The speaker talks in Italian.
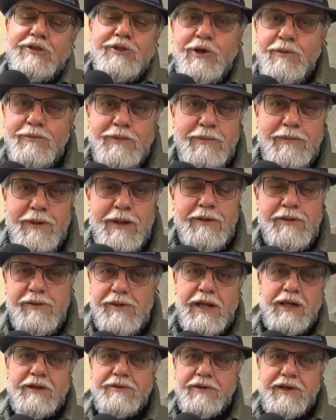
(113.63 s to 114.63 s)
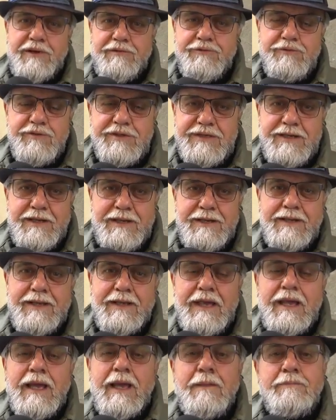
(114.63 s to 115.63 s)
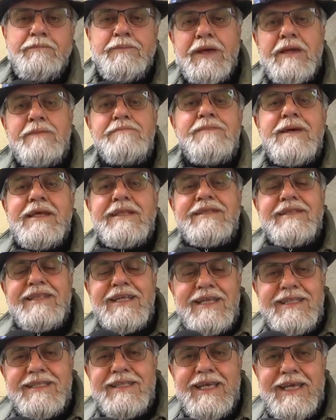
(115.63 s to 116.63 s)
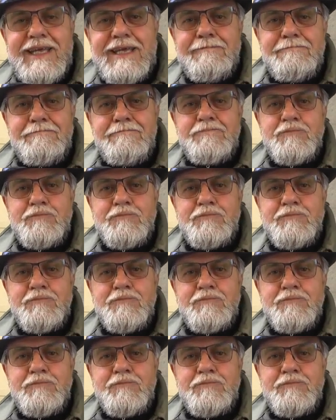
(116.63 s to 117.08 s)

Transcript: tompi per cui ha quella fusa. Permettete